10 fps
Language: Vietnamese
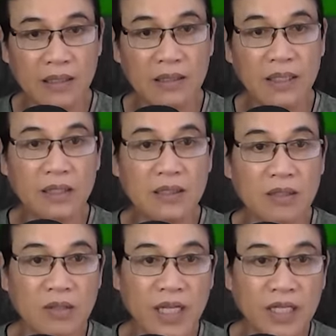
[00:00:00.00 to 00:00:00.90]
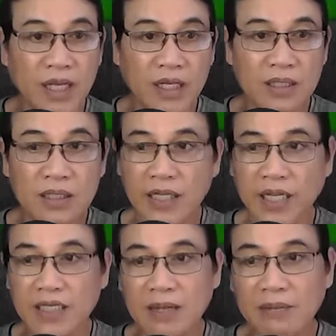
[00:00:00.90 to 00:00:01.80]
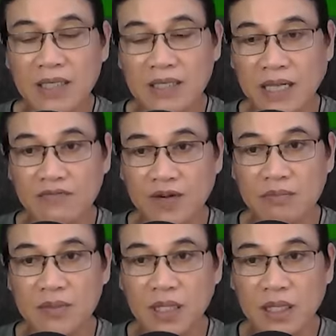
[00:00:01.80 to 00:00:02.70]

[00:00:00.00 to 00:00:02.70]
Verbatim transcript: nên không thể về trước ngày ra mắt sản phẩm.